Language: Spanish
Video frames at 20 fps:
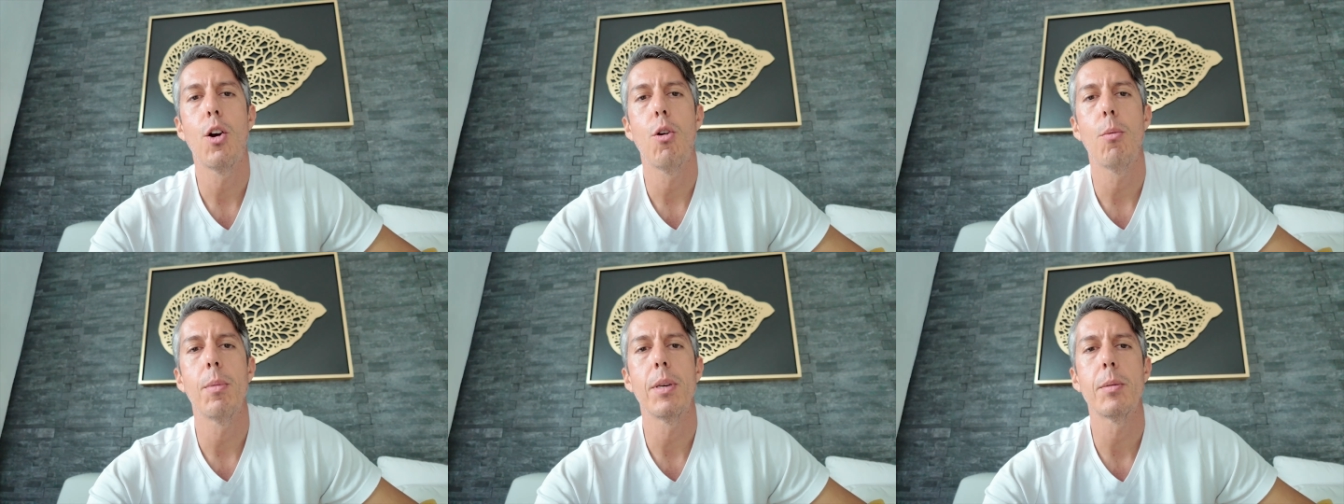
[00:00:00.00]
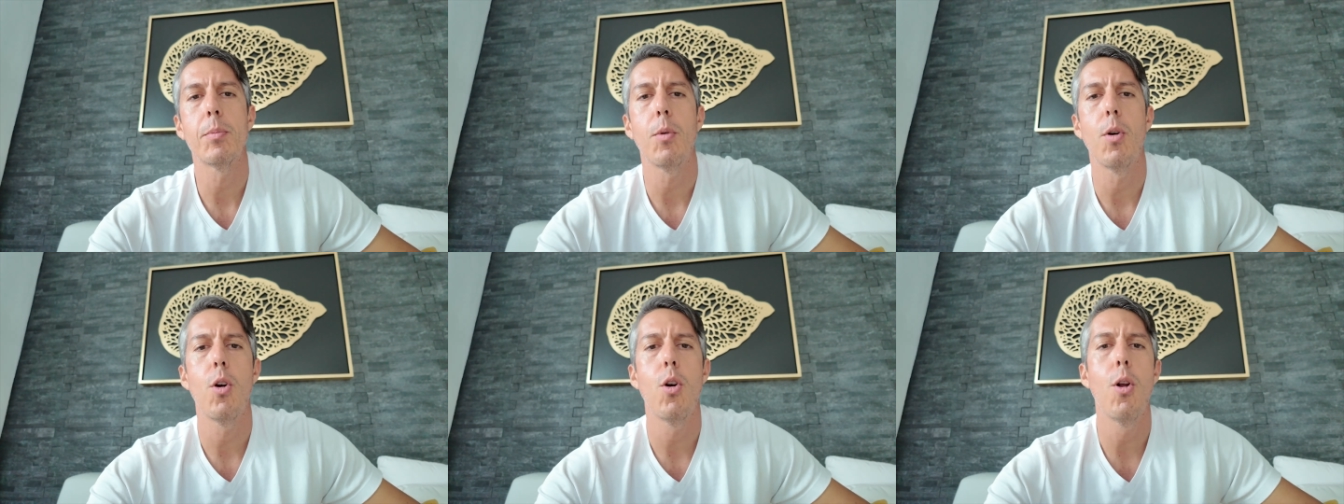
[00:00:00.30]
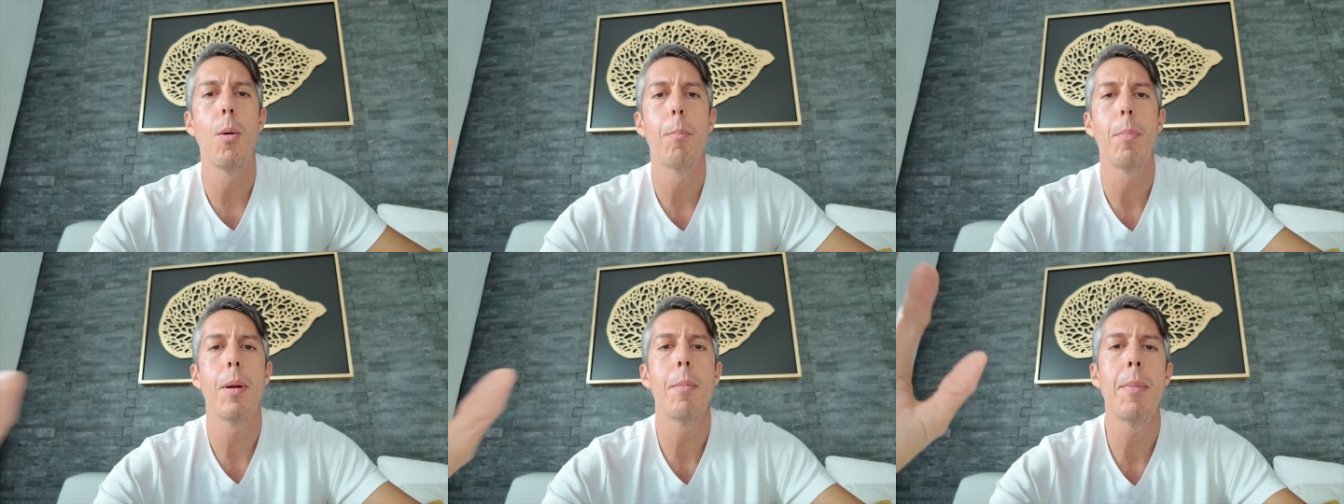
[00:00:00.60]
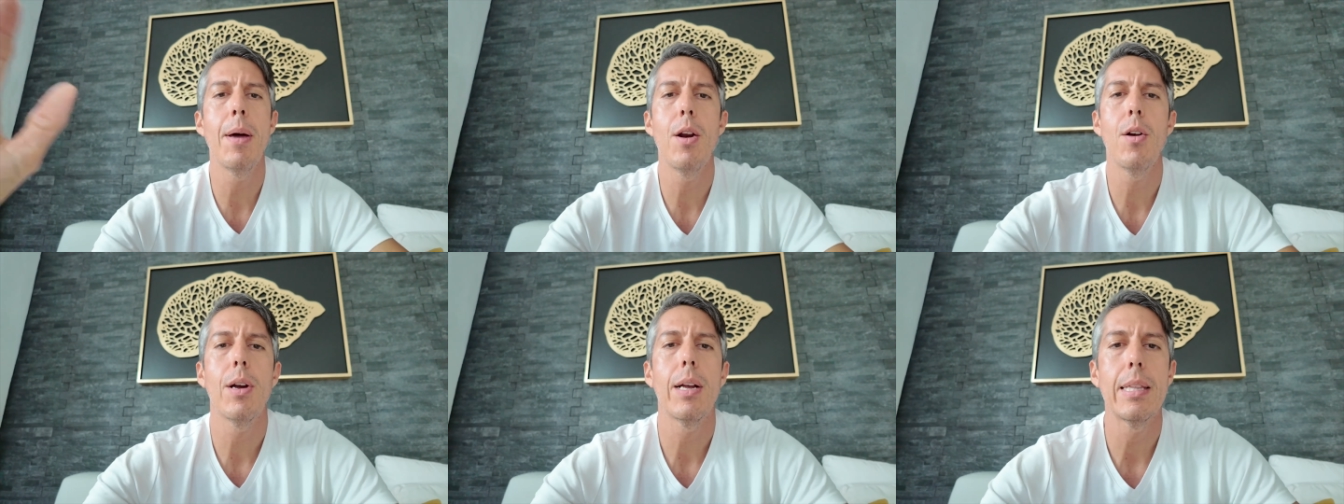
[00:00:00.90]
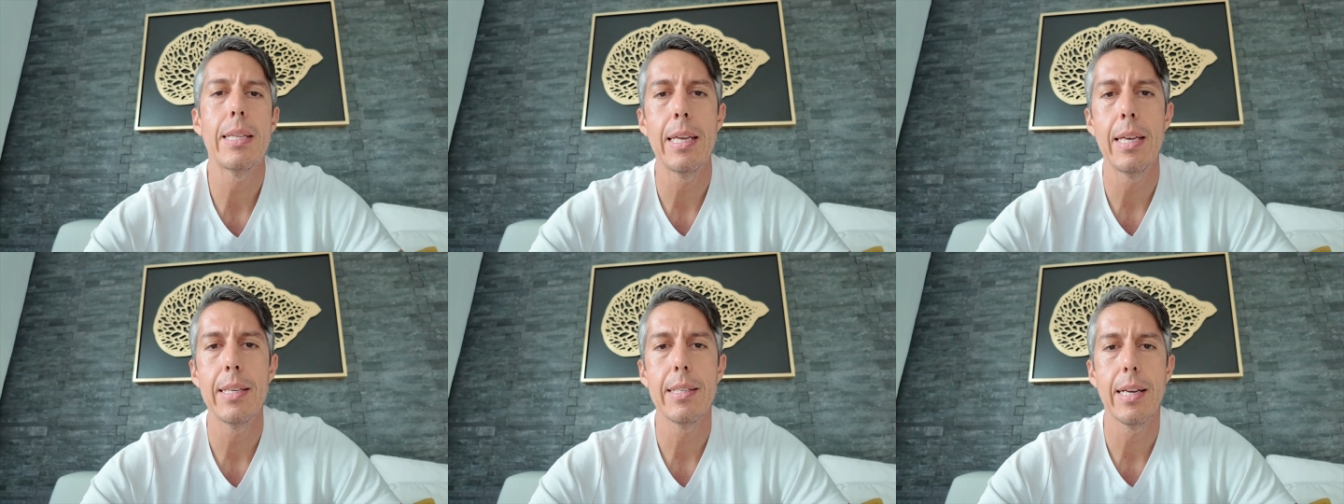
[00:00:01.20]
lo mismo. Lo primero que
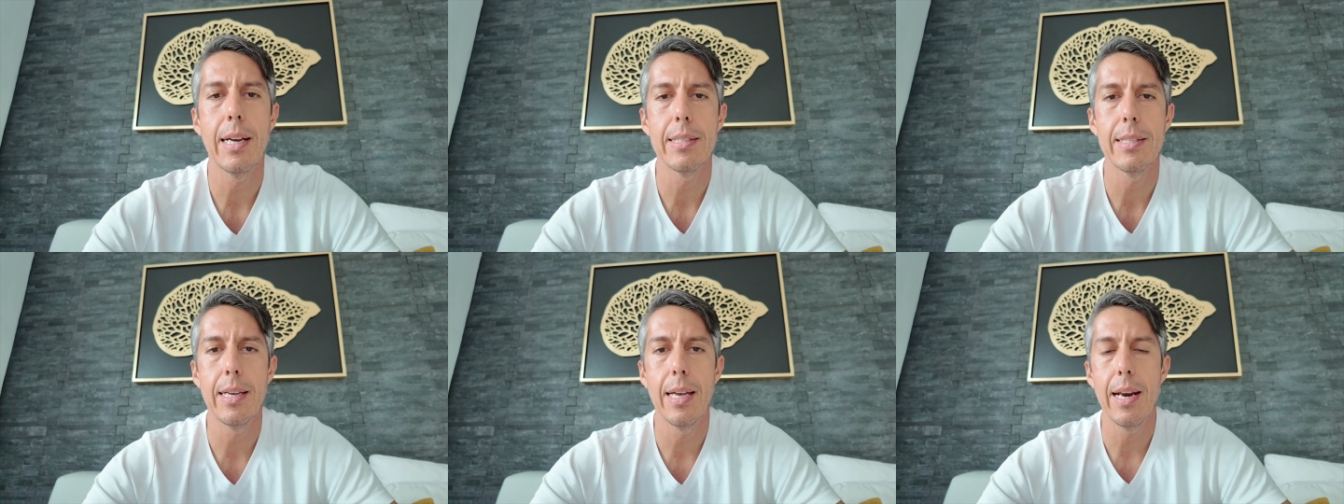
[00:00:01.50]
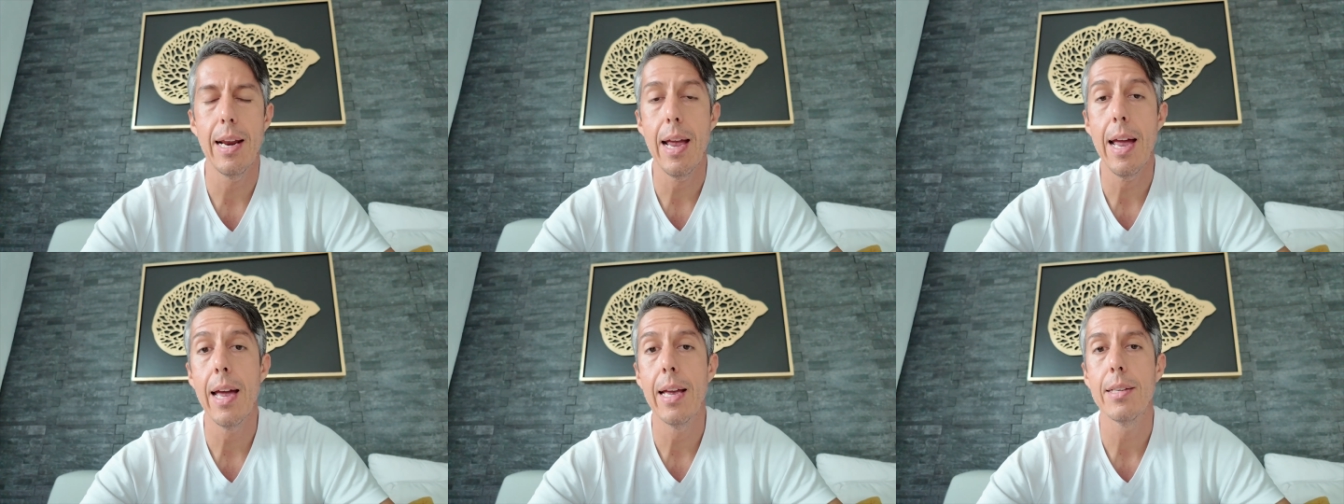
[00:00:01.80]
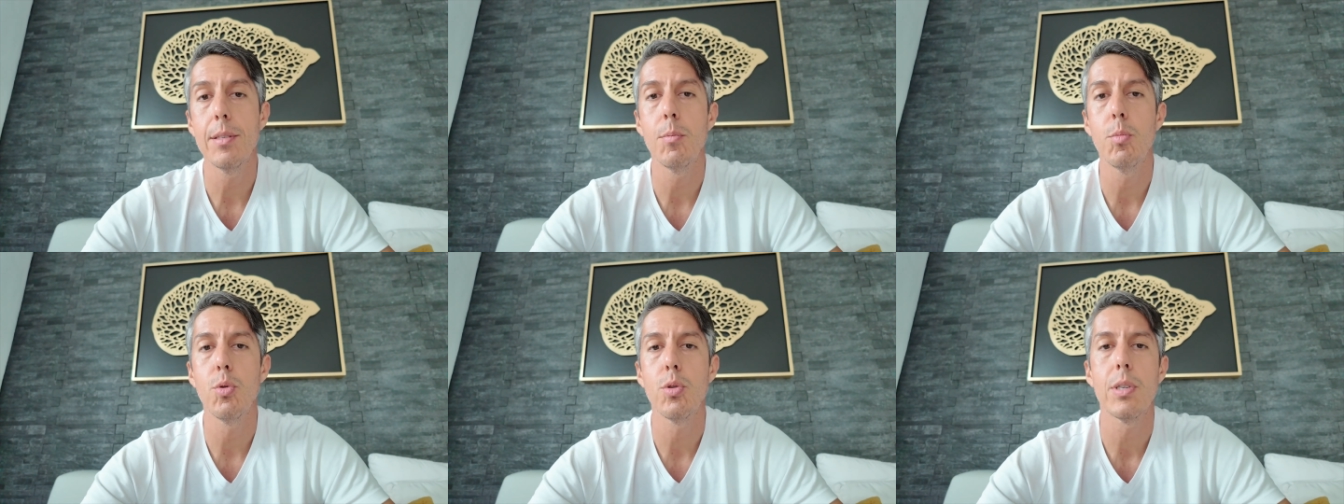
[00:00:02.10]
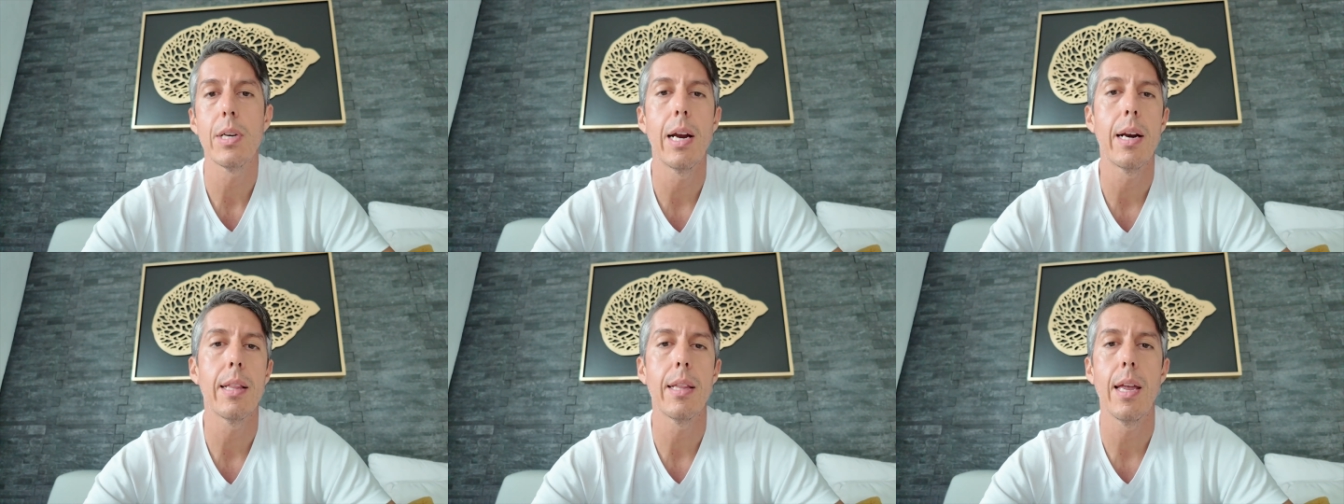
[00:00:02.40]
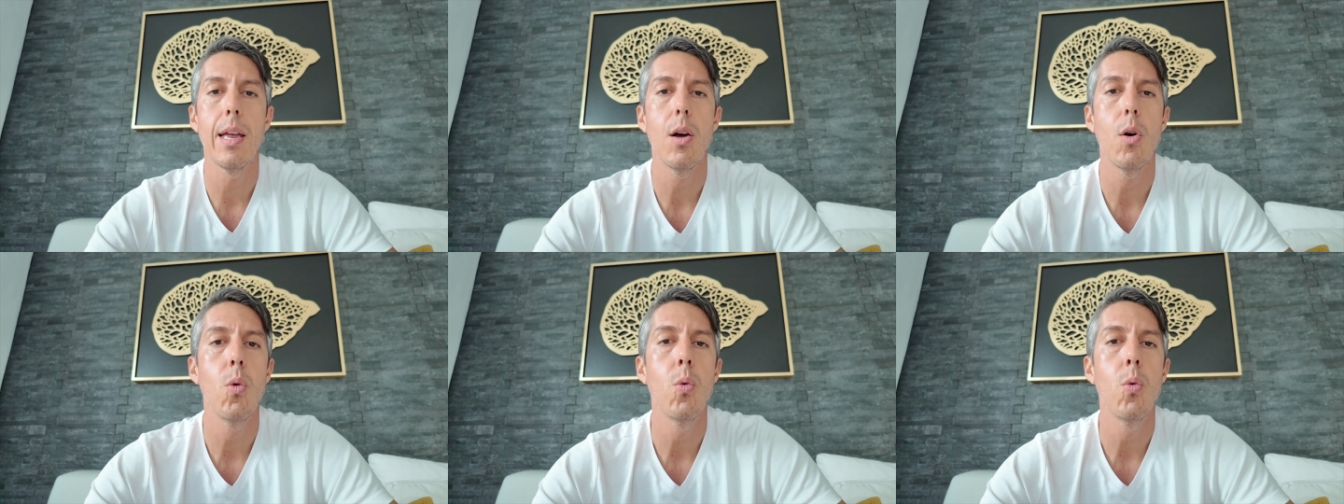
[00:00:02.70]
tienes que hacer es buscarte